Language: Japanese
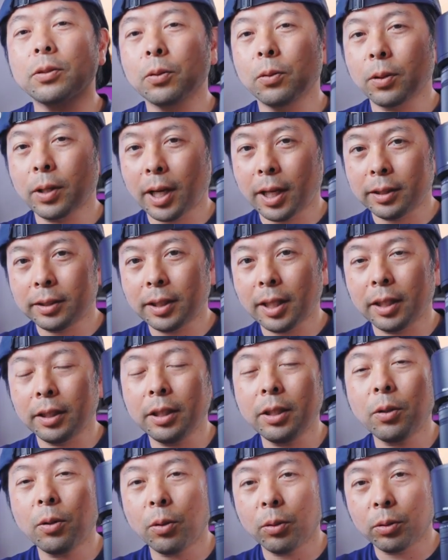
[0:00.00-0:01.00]
紹介した
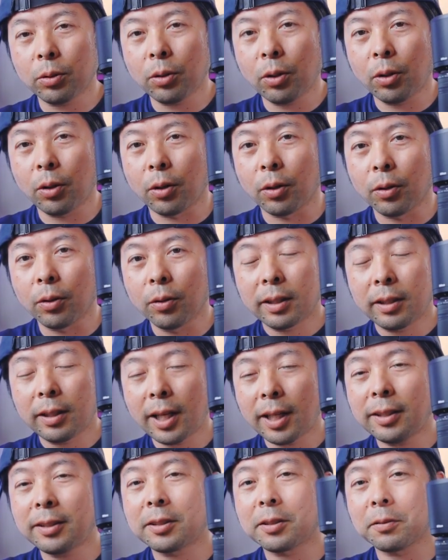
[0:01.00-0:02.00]
2本の
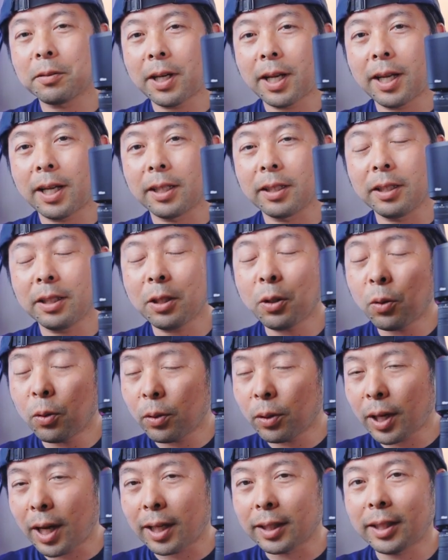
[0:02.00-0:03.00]
レンズは
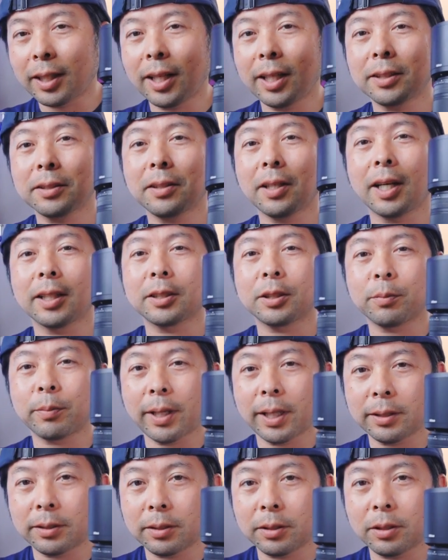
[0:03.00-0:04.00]
ニコンが新しく発
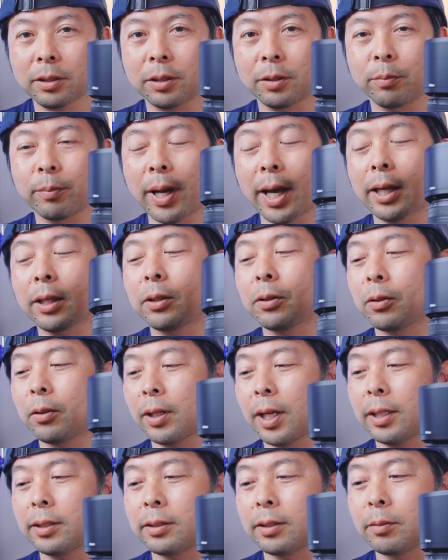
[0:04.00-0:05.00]
売する
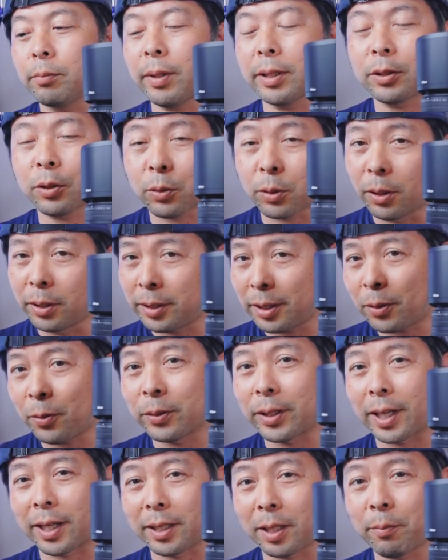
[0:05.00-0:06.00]
マイクロレンズ。まあちょっと
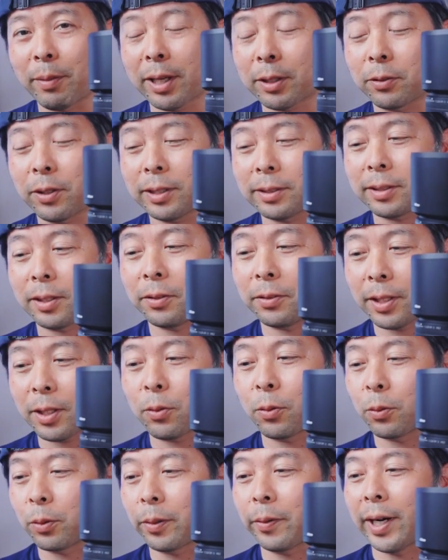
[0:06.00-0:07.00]
ニコンだからね、マイクロレンズっていうね、
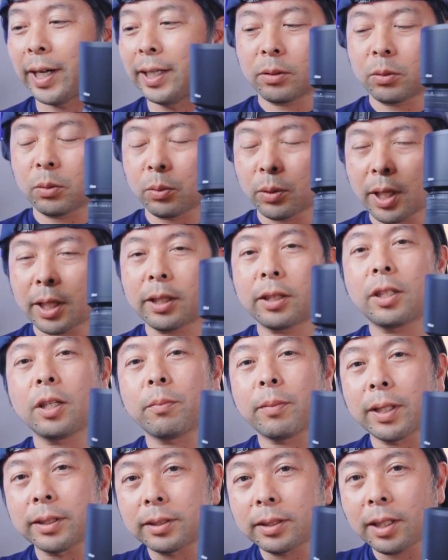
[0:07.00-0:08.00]
ここでは。となって
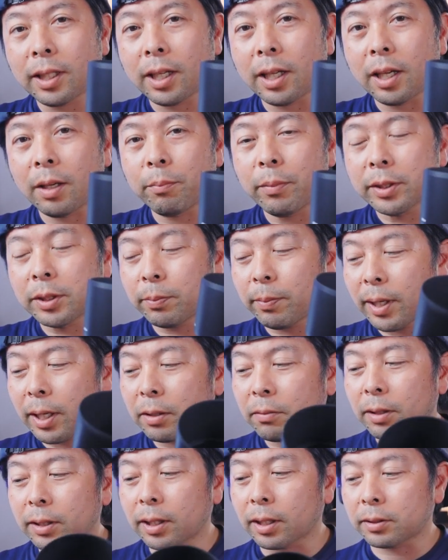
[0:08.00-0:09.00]
まして、まあしば
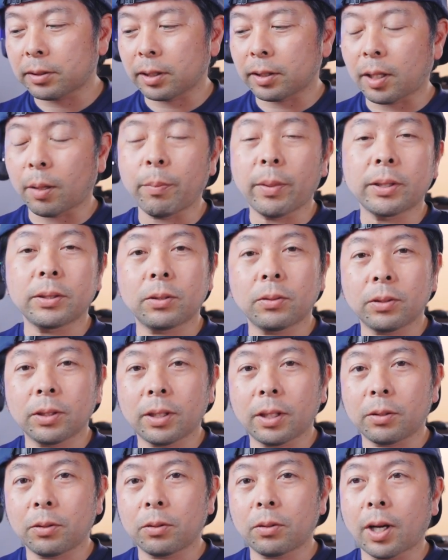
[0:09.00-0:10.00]
らく私、試し撮り
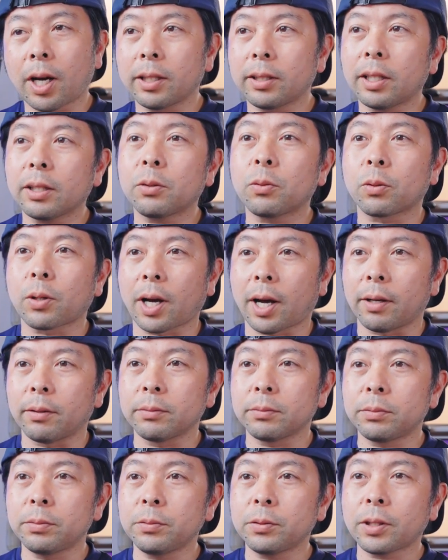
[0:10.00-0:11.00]
でいろいろ花とか、
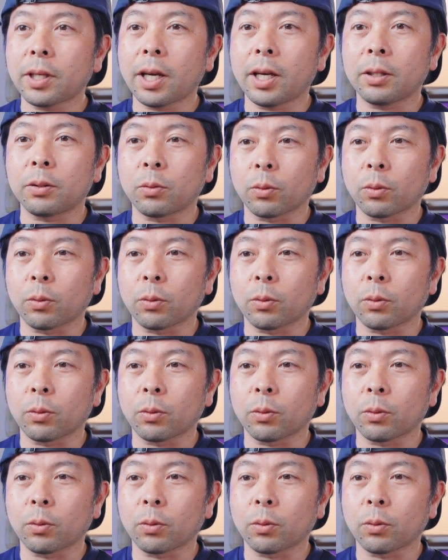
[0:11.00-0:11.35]
風景